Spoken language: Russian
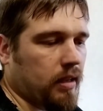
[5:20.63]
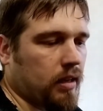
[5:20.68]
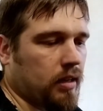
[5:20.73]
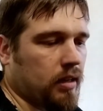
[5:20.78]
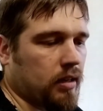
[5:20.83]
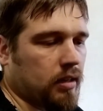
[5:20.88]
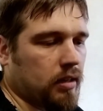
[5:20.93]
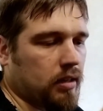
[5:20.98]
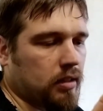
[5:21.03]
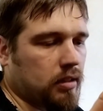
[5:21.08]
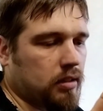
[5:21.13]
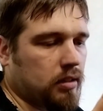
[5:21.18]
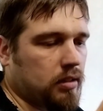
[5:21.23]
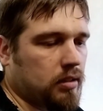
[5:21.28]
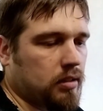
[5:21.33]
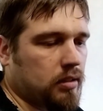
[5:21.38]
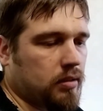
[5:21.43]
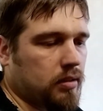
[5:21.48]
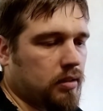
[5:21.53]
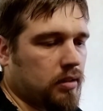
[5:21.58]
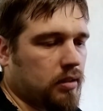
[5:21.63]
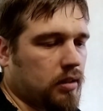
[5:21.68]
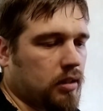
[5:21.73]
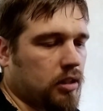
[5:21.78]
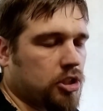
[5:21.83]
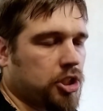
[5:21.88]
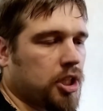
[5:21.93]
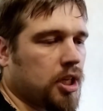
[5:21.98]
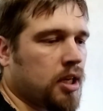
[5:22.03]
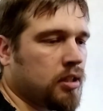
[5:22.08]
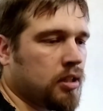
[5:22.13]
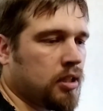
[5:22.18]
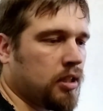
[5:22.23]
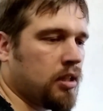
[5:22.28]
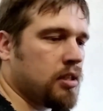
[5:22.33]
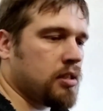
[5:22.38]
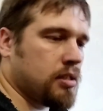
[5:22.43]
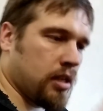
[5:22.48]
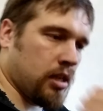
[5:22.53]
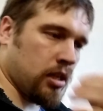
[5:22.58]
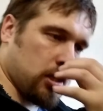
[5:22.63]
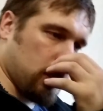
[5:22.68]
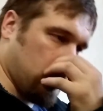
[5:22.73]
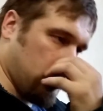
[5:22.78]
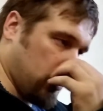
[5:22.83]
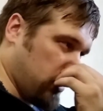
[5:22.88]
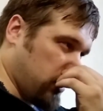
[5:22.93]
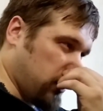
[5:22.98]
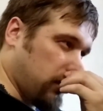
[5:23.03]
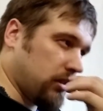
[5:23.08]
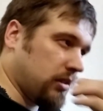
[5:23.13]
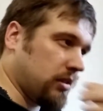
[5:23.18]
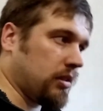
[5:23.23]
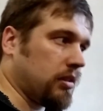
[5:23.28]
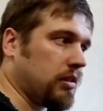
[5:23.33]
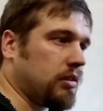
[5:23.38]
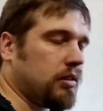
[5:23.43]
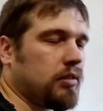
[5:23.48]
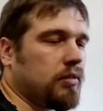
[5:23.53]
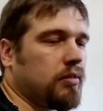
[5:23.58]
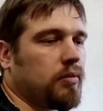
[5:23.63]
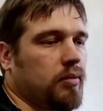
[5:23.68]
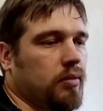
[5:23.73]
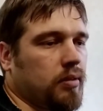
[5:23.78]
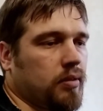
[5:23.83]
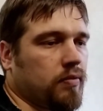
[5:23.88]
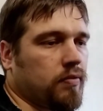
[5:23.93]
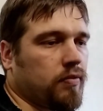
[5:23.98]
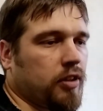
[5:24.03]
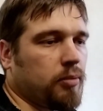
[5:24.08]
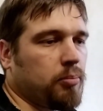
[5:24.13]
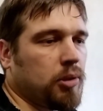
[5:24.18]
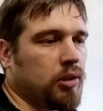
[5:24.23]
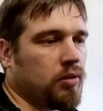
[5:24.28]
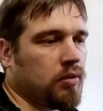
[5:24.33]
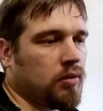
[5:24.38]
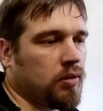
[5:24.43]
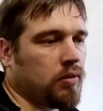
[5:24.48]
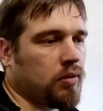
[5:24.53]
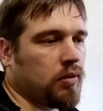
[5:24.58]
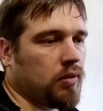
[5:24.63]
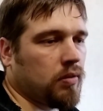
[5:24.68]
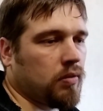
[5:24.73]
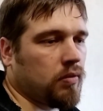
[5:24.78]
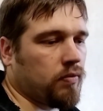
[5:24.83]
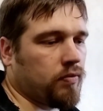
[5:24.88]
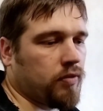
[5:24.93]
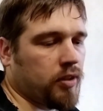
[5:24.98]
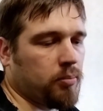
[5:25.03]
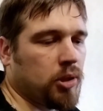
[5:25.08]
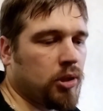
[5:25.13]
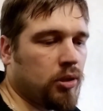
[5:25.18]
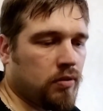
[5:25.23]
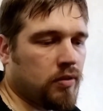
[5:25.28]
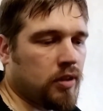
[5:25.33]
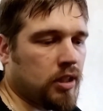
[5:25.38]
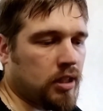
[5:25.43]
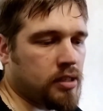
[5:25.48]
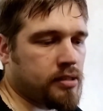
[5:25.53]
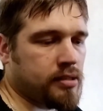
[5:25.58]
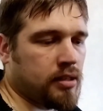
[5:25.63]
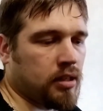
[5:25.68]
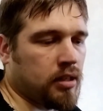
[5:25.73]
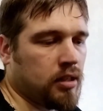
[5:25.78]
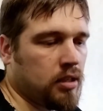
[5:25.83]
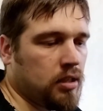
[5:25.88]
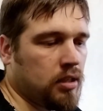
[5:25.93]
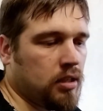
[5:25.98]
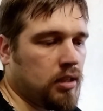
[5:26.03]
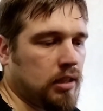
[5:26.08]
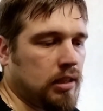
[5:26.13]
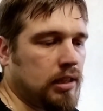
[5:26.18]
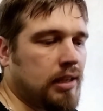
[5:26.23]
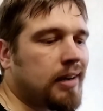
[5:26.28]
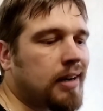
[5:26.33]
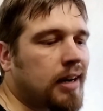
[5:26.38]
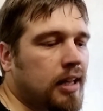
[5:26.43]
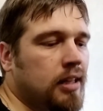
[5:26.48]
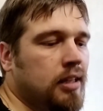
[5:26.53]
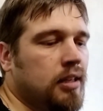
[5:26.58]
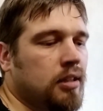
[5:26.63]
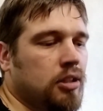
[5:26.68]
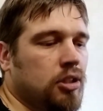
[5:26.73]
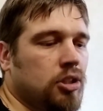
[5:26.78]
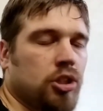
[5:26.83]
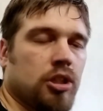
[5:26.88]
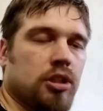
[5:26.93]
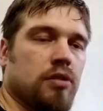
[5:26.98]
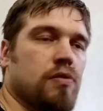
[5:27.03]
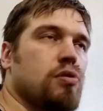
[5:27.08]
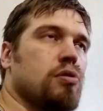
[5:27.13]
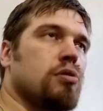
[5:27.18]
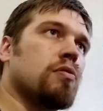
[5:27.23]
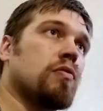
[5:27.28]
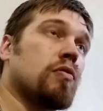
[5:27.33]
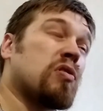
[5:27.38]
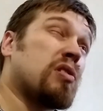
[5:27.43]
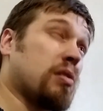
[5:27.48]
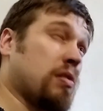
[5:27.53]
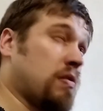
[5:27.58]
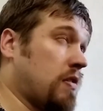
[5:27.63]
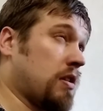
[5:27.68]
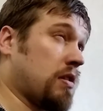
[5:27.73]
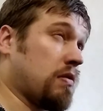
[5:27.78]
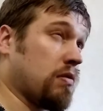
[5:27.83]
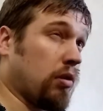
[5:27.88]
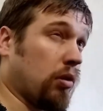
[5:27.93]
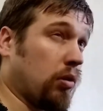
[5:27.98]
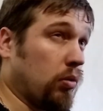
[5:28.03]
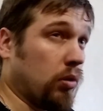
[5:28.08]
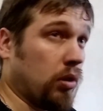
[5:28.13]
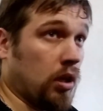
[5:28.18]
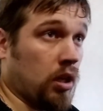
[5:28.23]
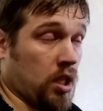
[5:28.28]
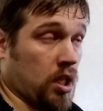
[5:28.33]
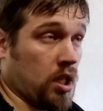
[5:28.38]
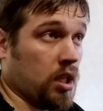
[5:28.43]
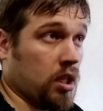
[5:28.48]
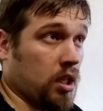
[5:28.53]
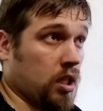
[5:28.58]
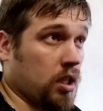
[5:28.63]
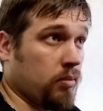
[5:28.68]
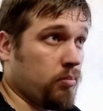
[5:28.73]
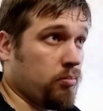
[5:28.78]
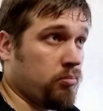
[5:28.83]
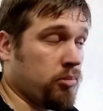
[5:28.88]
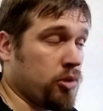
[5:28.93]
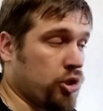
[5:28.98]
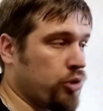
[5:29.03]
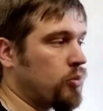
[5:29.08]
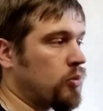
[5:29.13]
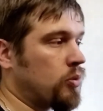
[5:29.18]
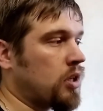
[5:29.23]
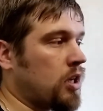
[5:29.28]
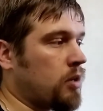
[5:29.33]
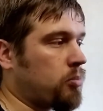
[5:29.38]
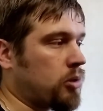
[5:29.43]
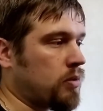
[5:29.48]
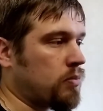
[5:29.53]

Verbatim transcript: Э, начало это значит э, временного, временного отрезка не ранее 1999 года. Почему так?